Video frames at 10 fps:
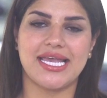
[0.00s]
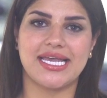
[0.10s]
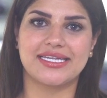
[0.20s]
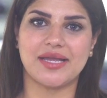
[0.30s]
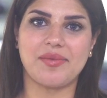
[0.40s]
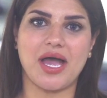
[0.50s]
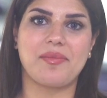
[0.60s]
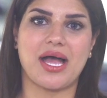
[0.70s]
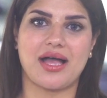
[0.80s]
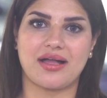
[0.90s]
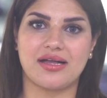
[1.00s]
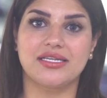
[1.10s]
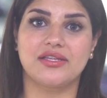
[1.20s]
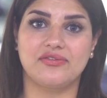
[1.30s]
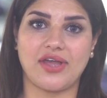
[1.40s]
اجتمع مع
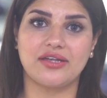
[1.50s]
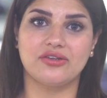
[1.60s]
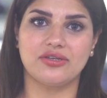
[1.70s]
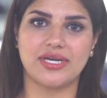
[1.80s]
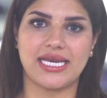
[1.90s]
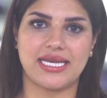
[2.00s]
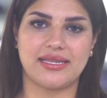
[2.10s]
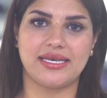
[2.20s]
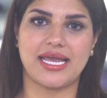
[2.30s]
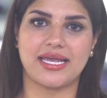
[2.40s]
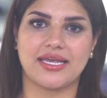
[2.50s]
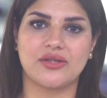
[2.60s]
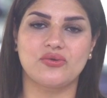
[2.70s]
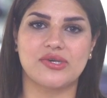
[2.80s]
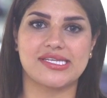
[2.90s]
قادة فاجنر الذين
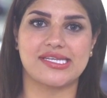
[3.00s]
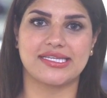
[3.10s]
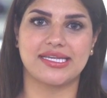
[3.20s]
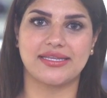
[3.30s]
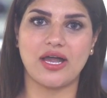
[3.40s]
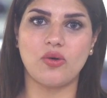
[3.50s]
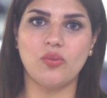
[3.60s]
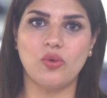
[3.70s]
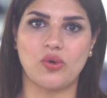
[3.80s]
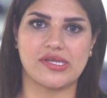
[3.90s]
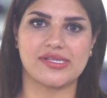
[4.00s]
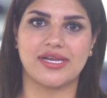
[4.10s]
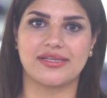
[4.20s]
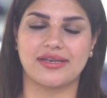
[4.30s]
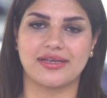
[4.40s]
أكدوا استعدادهم
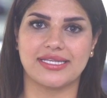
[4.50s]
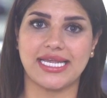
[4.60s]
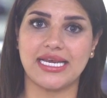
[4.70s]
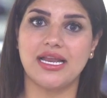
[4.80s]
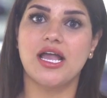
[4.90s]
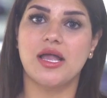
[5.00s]
مواصلة القتال